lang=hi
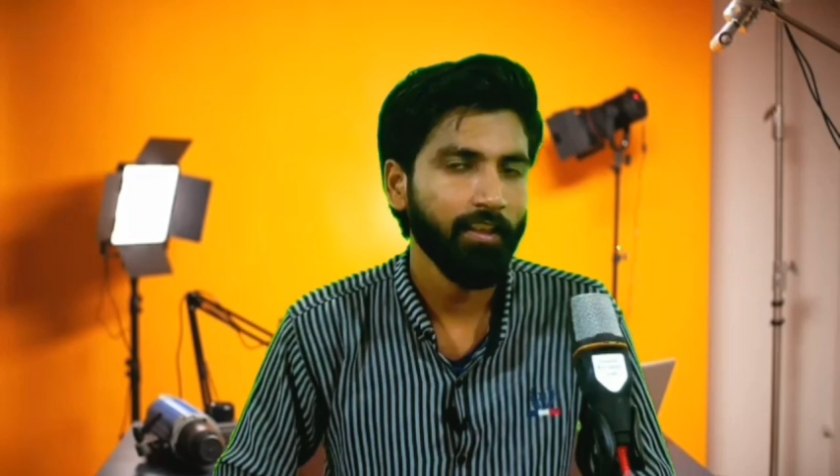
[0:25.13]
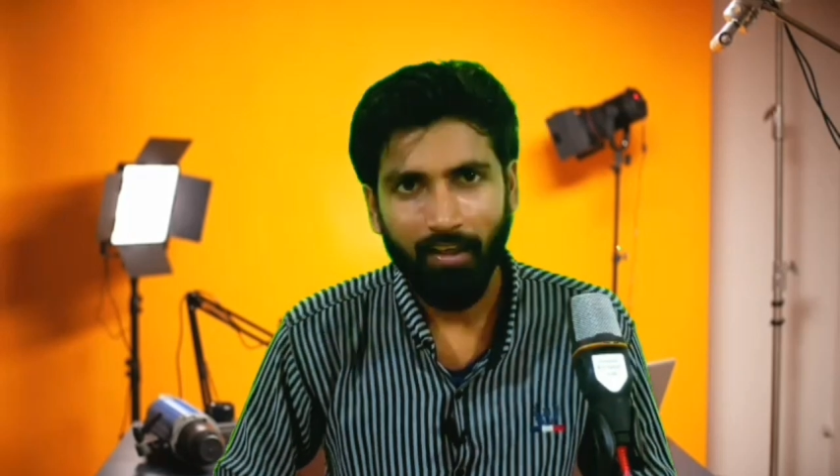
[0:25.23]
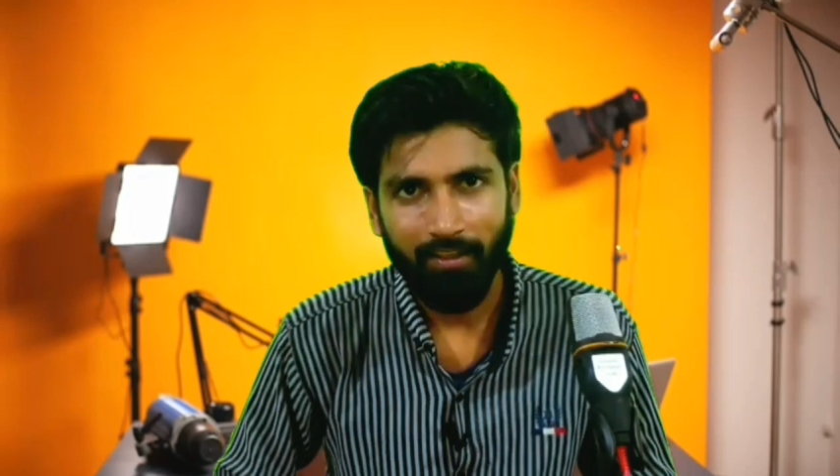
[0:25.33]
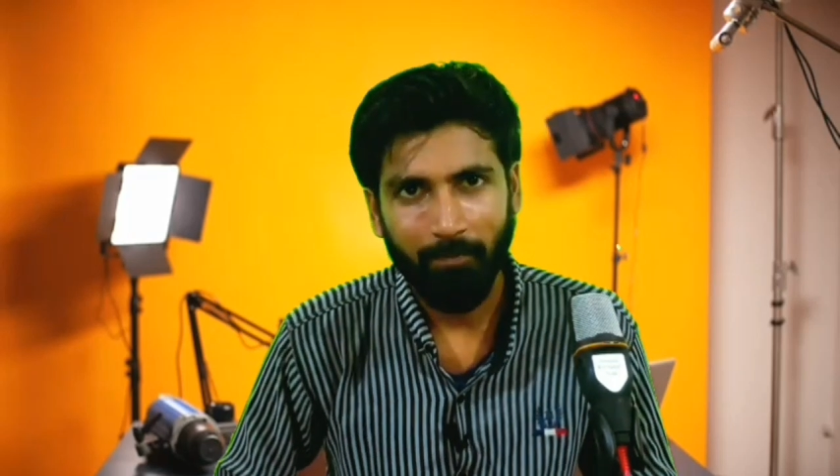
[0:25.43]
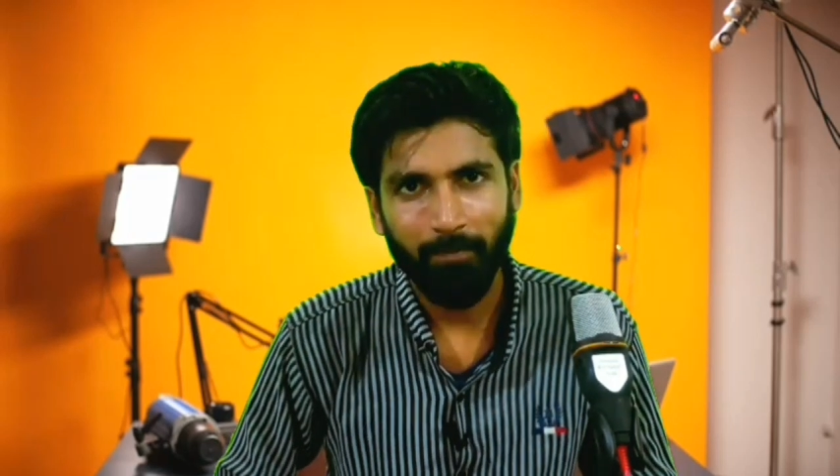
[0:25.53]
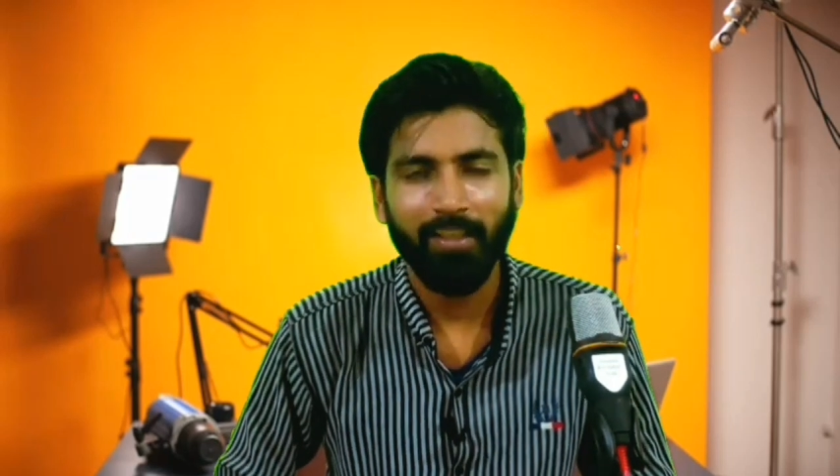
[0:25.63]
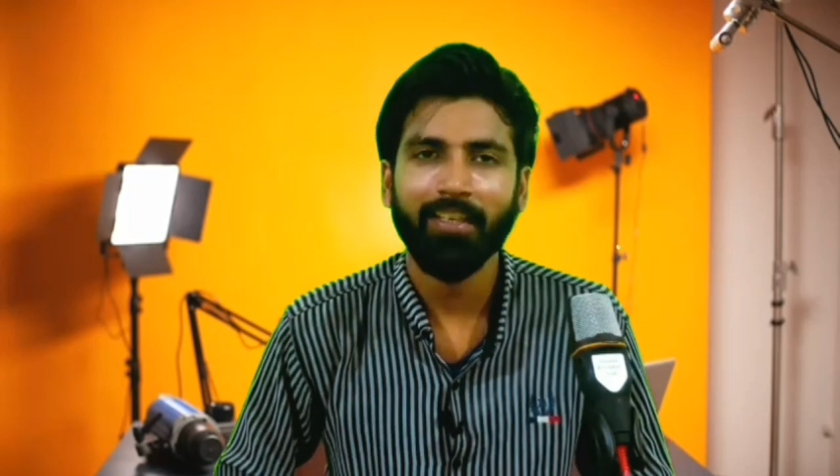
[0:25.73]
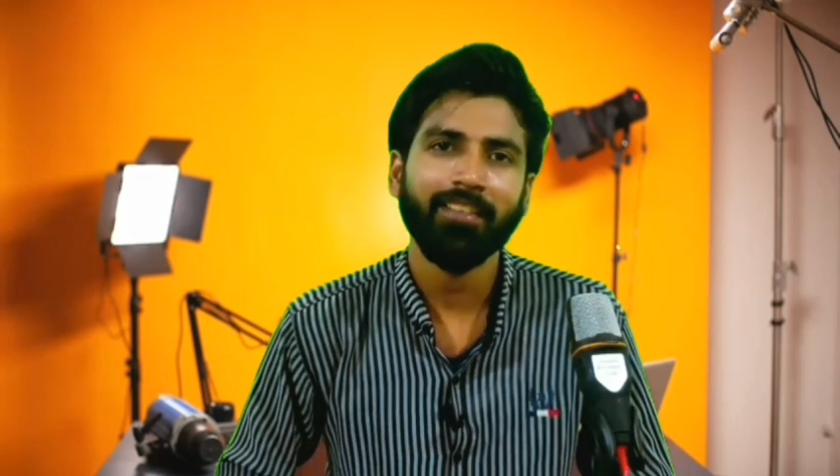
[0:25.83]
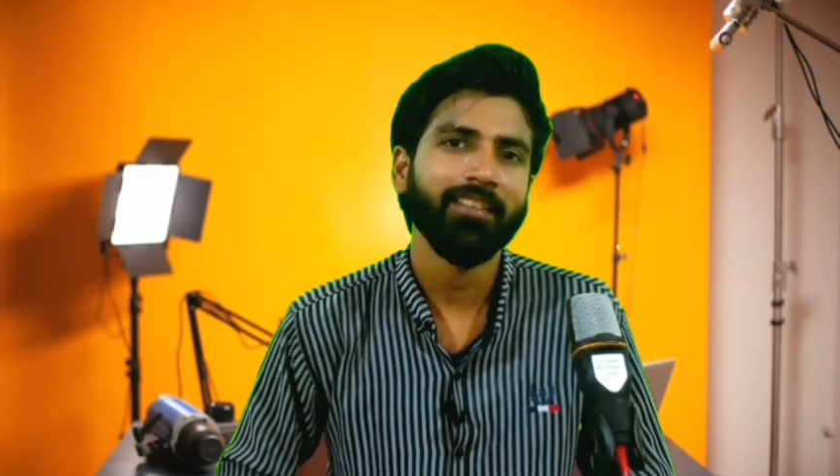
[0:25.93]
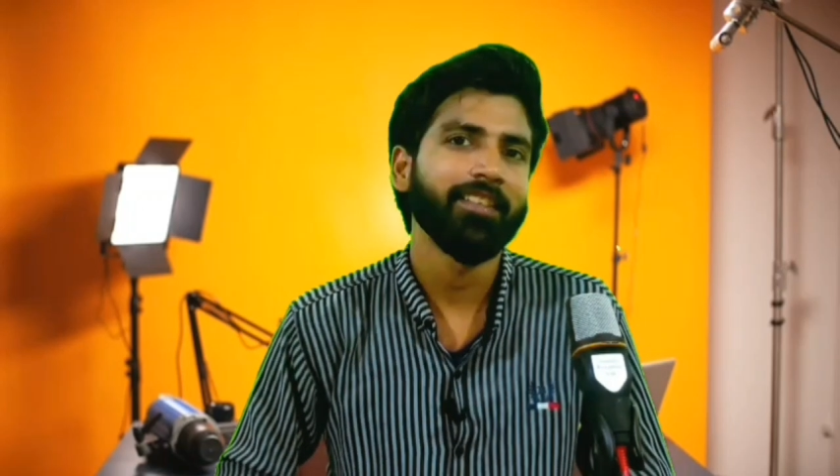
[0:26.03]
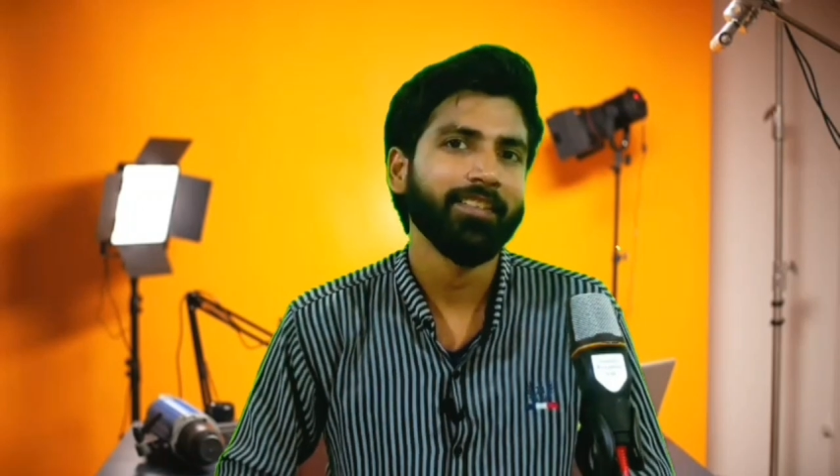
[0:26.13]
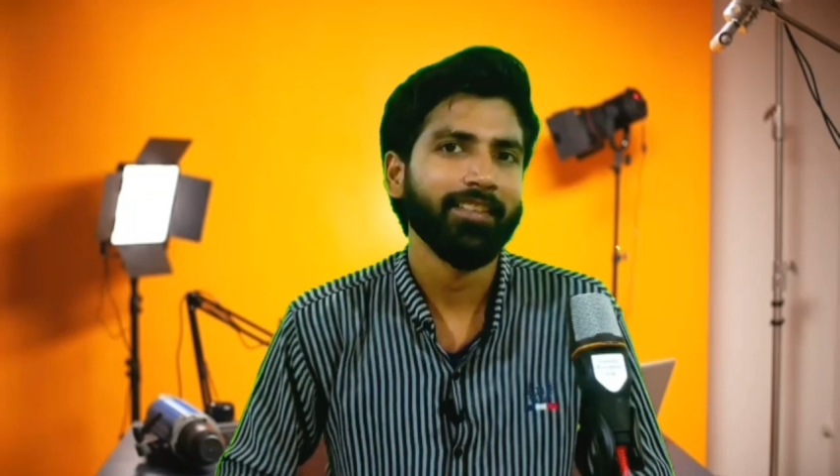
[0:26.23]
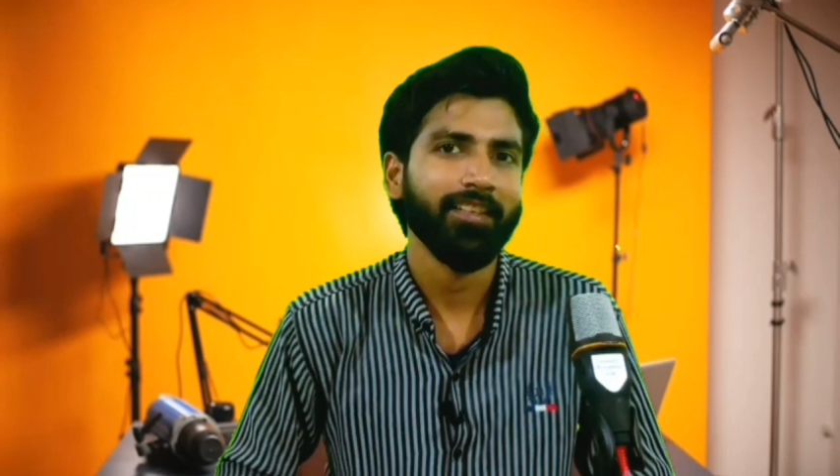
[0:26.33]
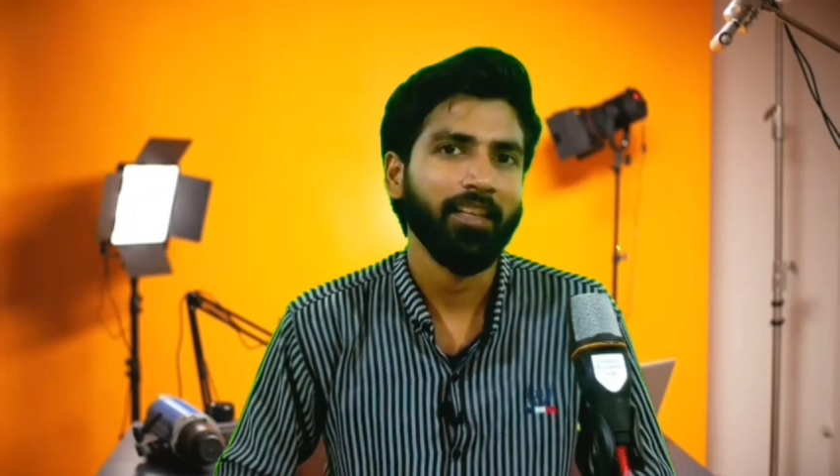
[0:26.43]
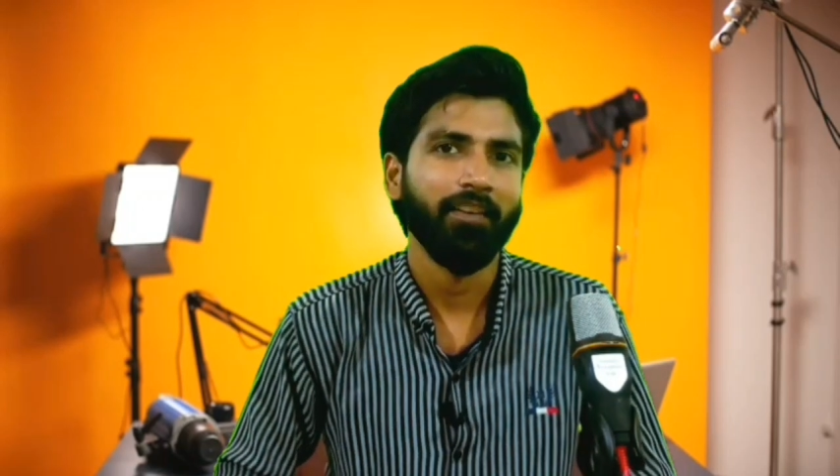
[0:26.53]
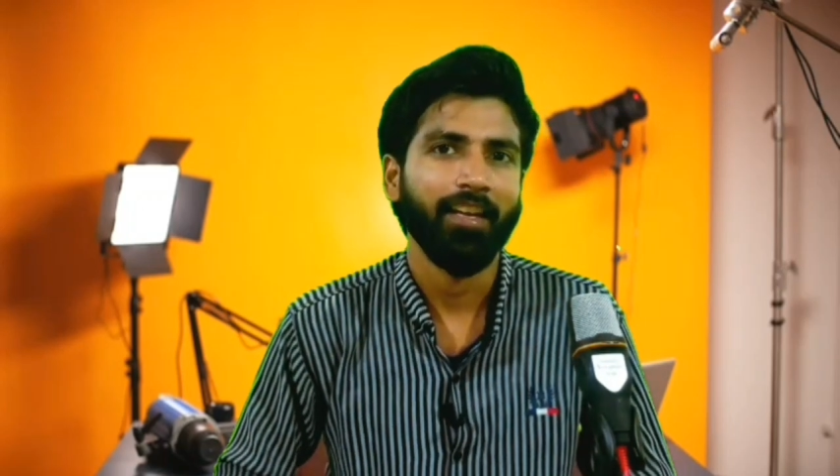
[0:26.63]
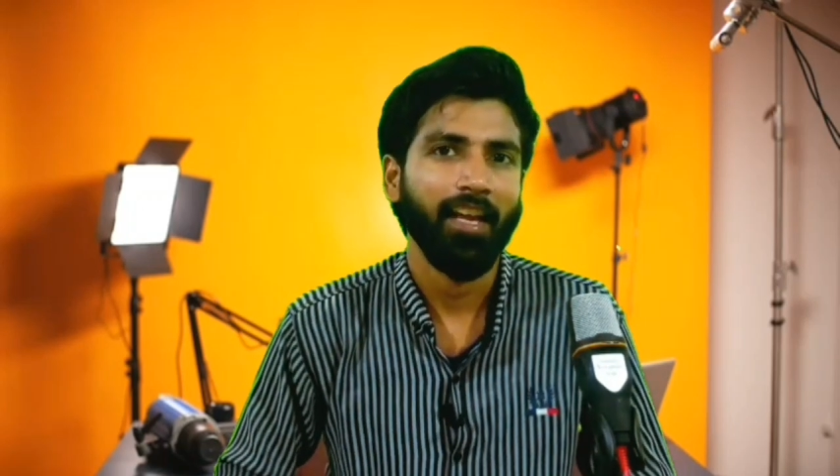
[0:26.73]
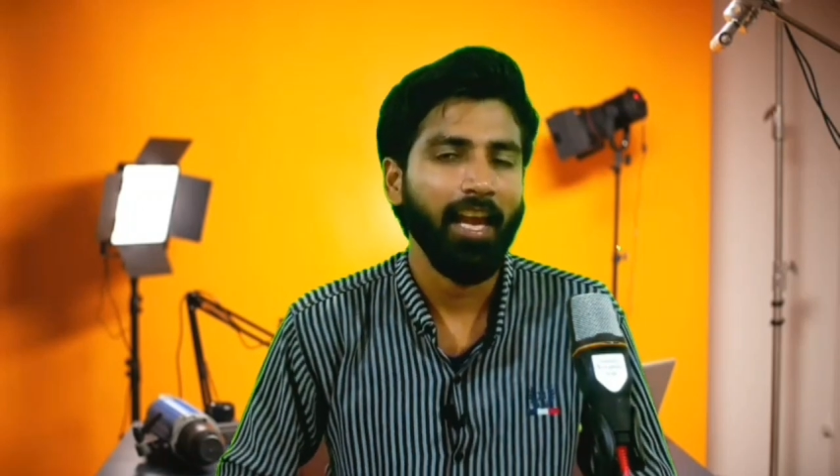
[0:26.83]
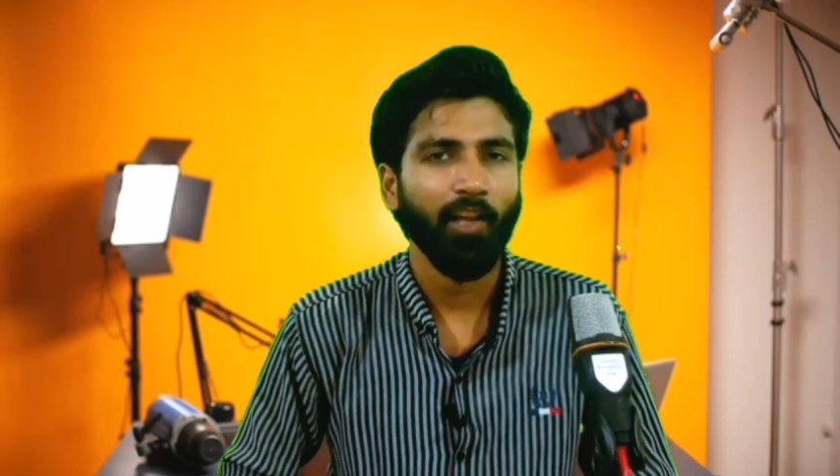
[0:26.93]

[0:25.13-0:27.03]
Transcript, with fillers: आज हम यही चीज़ डिस्कस करने वाले हैं